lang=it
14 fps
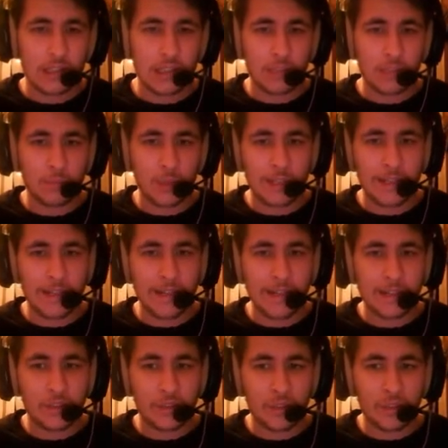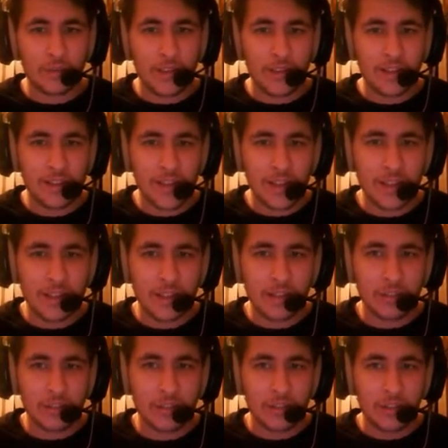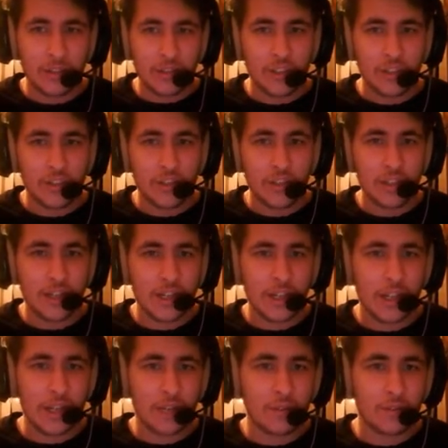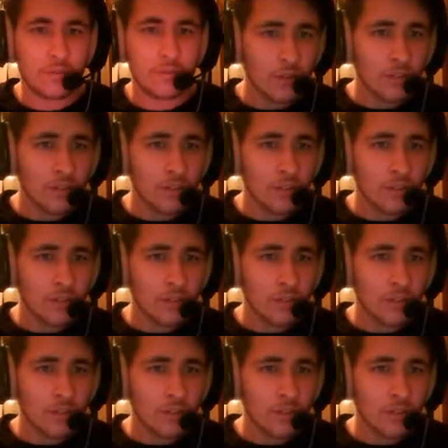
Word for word: Il mortaretto, ma sì, tanto ci divertiamo.